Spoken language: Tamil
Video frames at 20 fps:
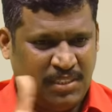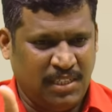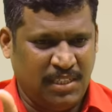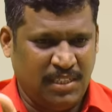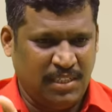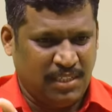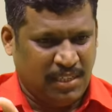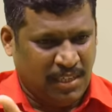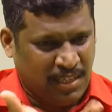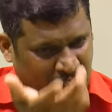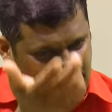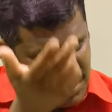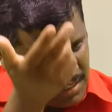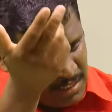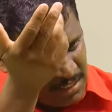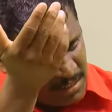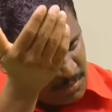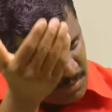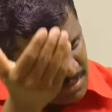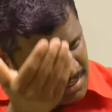சரி
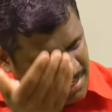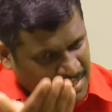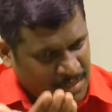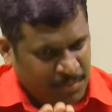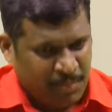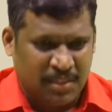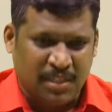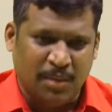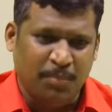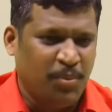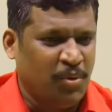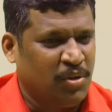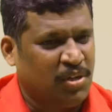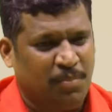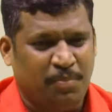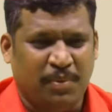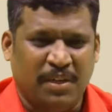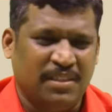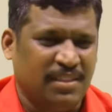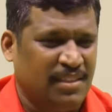ரெண்டு மணி நேரமாக
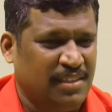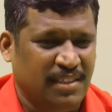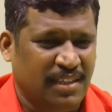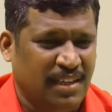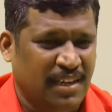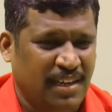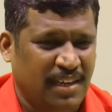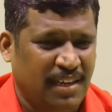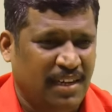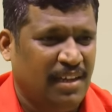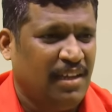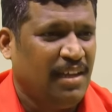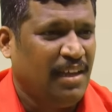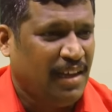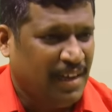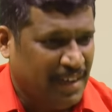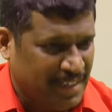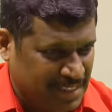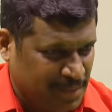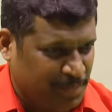கம்ப்யூட்டரை பார்த்துட்டு இருந்தீங்க இல்லையா
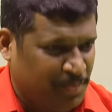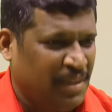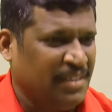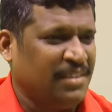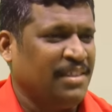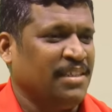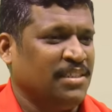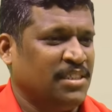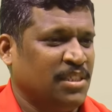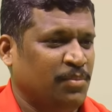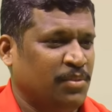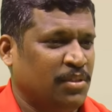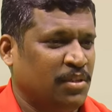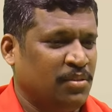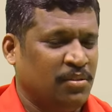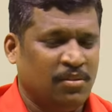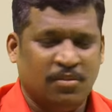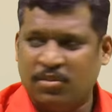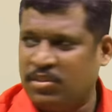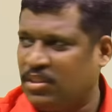அதை பார்த்து ஏன்
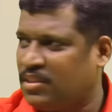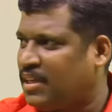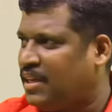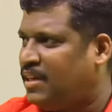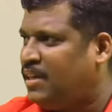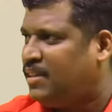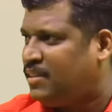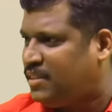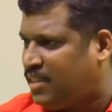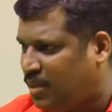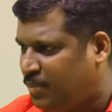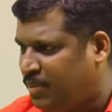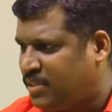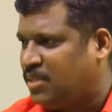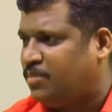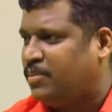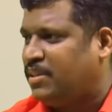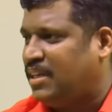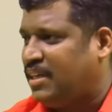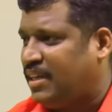சிமிட்டணும் கொஞ்சம் தள்ளி
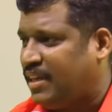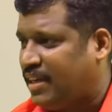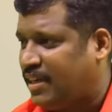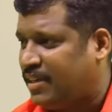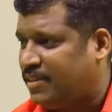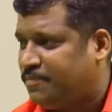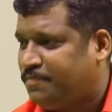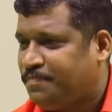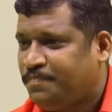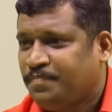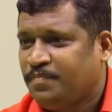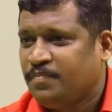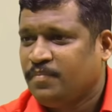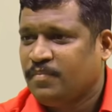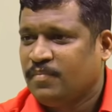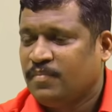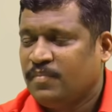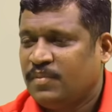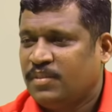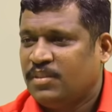திரும்பி சிமிட்டிக்குங்க
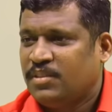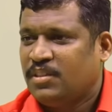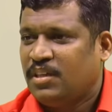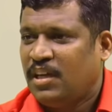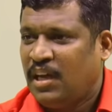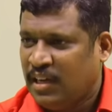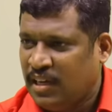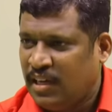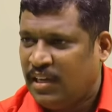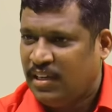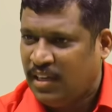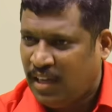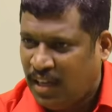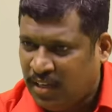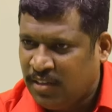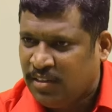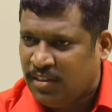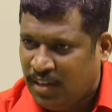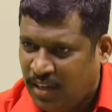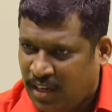அங்கே
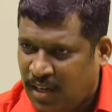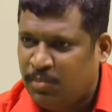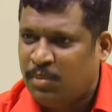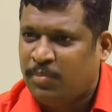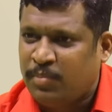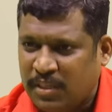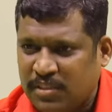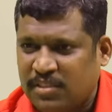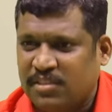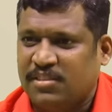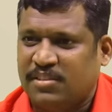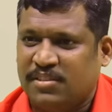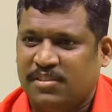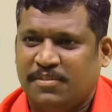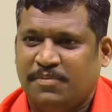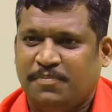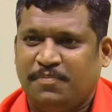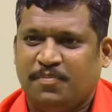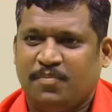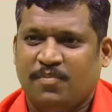யாரும் இல்லாமல் பார்த்துக்குங்க